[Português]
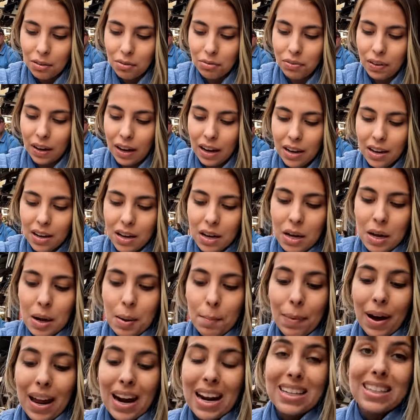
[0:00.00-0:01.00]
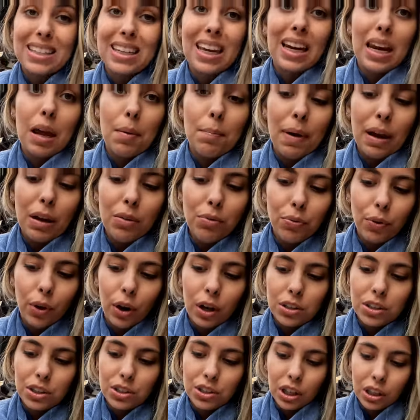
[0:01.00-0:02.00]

café. Parece que ele é bem forte,